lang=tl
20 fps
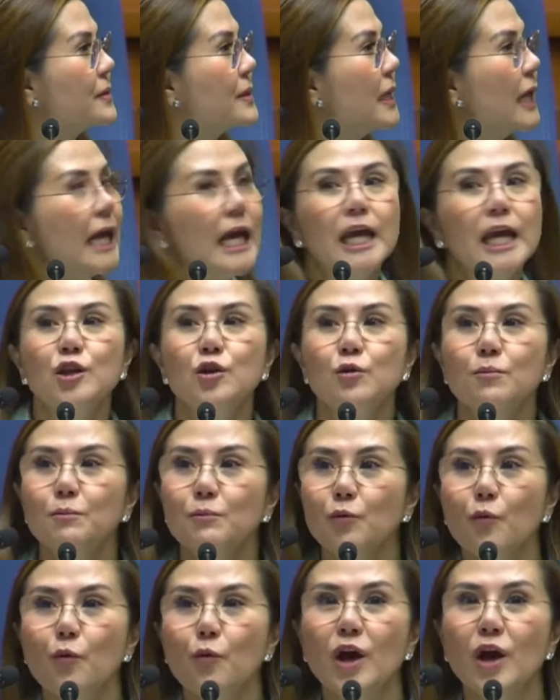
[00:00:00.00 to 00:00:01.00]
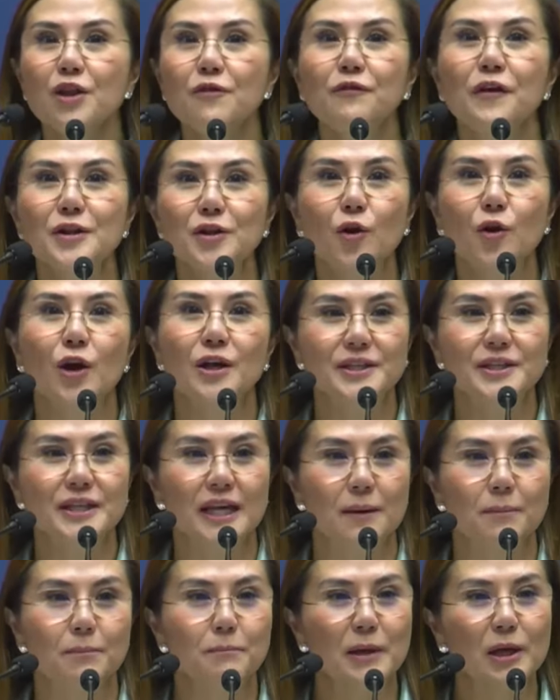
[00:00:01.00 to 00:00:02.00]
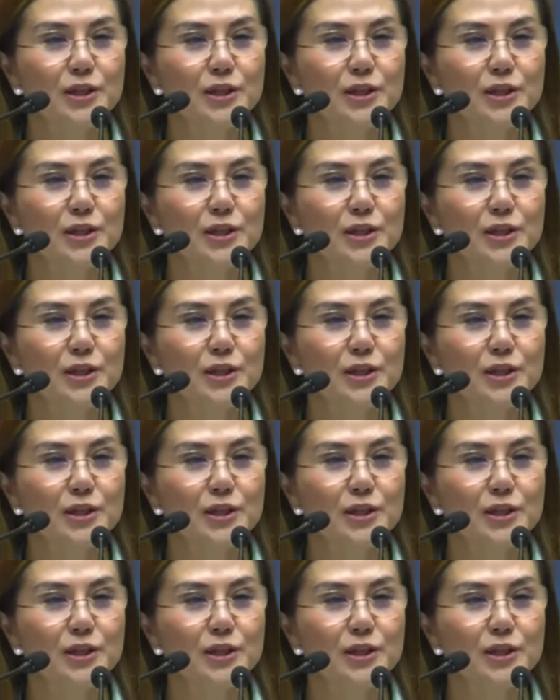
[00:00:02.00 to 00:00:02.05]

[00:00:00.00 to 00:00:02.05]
Yung One Fund concept, because